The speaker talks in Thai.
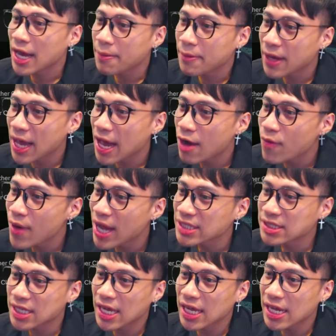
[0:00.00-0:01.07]
ครับคาวาส
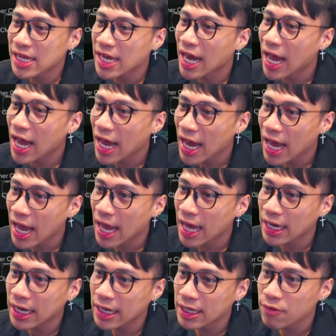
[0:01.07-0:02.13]
เคเลีย
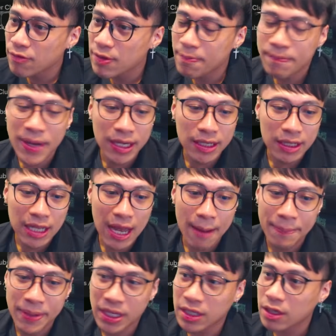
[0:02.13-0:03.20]
55 นะ ได้วิปเพชลา
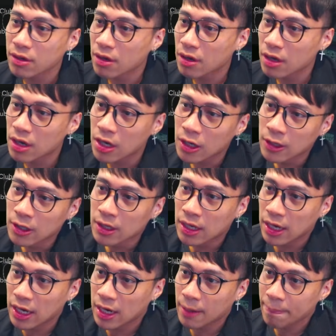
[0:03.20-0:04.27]
ปิด แล้วก็
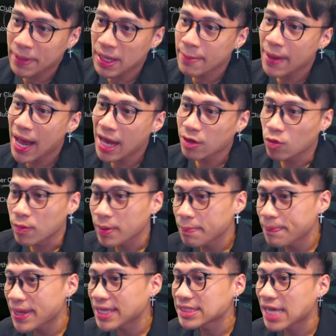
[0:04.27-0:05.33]
ปิงพาร์ตโอ้ เป็น
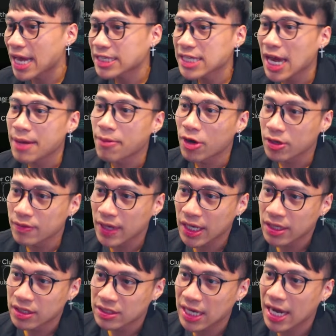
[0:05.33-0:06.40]
ปีกสายจ่ายบอลว่ะ
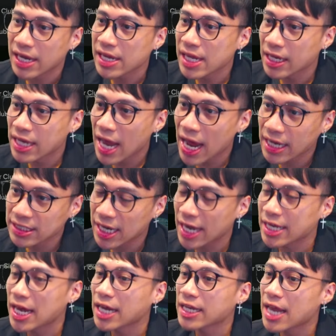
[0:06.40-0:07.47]
จ่ายเลียดได้ จ่าย
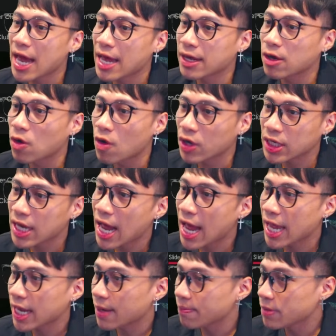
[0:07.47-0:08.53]
ยัดได้ คอสได้
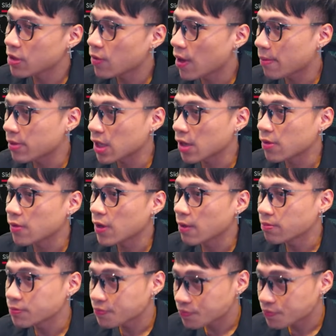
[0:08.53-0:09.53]
ครับ มีความเร็วครับ